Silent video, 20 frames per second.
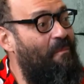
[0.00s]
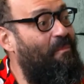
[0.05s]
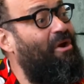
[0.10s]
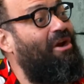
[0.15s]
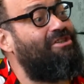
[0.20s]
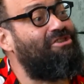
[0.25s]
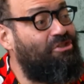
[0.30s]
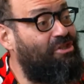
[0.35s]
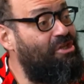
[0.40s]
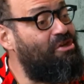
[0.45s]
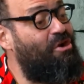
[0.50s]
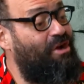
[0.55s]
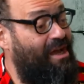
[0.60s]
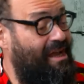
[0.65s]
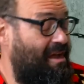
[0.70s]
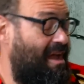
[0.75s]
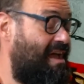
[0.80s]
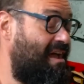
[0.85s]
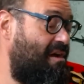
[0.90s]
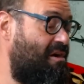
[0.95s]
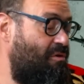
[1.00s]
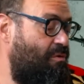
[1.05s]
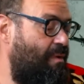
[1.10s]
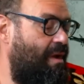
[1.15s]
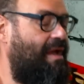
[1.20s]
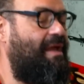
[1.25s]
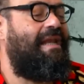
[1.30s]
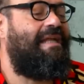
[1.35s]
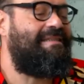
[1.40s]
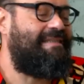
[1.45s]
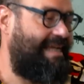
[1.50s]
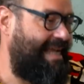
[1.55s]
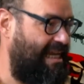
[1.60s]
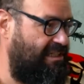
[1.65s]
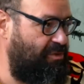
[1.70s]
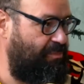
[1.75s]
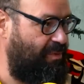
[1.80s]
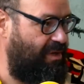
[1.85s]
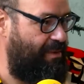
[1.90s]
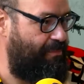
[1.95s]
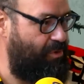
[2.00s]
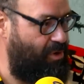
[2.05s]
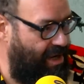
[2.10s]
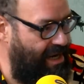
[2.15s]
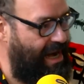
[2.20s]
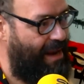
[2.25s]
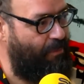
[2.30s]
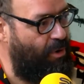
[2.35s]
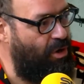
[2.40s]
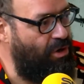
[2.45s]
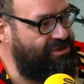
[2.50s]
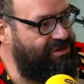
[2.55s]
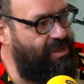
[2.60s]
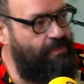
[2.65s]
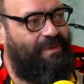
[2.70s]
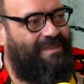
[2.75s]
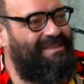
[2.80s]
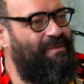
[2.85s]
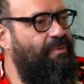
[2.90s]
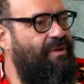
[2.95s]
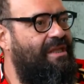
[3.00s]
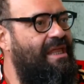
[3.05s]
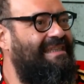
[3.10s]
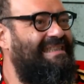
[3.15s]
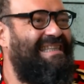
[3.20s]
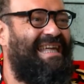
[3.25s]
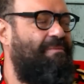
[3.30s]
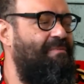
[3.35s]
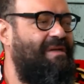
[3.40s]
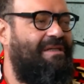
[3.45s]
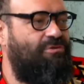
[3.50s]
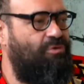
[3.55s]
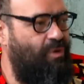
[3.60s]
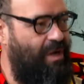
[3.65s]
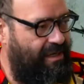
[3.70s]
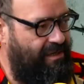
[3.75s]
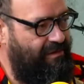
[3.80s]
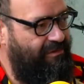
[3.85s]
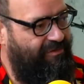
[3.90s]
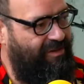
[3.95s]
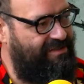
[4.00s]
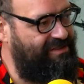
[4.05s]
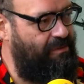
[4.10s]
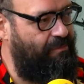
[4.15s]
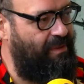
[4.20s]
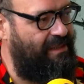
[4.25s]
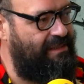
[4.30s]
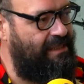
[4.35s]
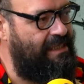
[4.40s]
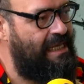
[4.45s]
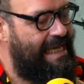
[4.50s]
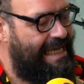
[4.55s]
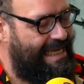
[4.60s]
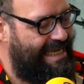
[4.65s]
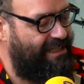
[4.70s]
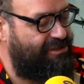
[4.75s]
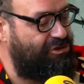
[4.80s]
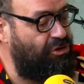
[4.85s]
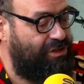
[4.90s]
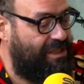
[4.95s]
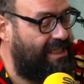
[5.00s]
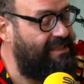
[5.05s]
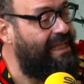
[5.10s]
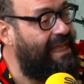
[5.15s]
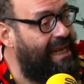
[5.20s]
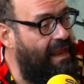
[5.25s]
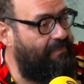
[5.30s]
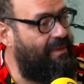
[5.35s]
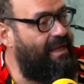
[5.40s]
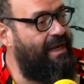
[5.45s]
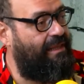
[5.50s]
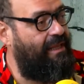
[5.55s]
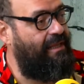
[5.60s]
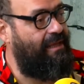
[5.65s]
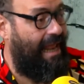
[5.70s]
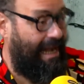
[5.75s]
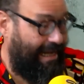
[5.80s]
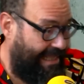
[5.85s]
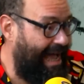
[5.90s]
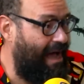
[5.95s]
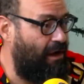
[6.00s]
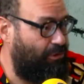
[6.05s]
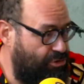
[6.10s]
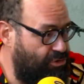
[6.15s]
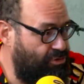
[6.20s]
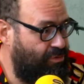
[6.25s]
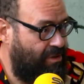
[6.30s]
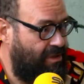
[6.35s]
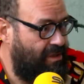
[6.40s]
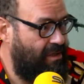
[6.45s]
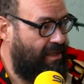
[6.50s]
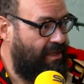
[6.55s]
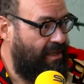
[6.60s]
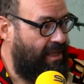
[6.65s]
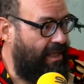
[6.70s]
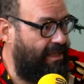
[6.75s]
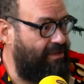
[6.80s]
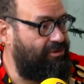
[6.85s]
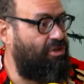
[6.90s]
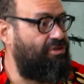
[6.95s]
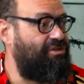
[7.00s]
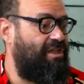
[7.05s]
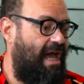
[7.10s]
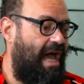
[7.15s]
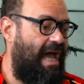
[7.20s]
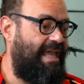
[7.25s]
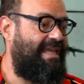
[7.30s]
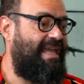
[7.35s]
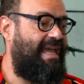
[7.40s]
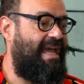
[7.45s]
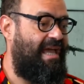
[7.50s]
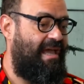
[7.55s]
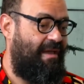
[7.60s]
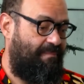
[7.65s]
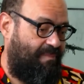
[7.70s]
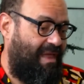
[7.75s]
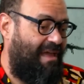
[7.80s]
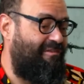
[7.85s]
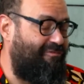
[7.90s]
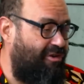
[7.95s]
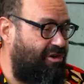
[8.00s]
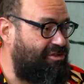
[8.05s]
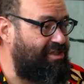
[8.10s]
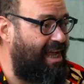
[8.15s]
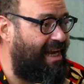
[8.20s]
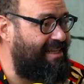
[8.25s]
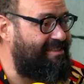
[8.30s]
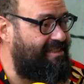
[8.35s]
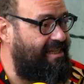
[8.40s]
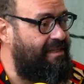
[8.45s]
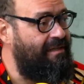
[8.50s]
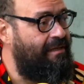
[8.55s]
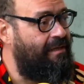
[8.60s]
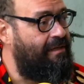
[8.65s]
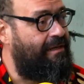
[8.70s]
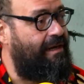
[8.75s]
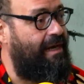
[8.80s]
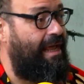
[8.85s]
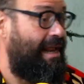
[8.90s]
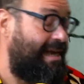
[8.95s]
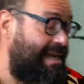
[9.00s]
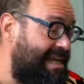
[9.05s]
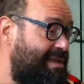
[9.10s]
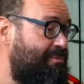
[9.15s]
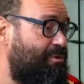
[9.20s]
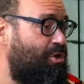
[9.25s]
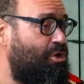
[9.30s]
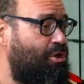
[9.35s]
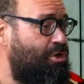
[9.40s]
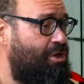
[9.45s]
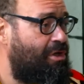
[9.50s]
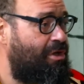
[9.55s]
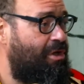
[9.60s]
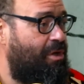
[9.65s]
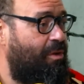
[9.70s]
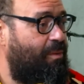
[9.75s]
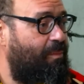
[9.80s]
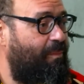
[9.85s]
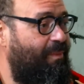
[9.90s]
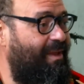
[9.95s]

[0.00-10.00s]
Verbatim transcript: Por eso te digo que eh, en este caso, por ejemplo, el amor siempre se puede desvirtuar fácilmente. Y eso tiende a la mierda, al caos. Claro. Entonces hay que esforzarse, leer libros. Sí, hombre.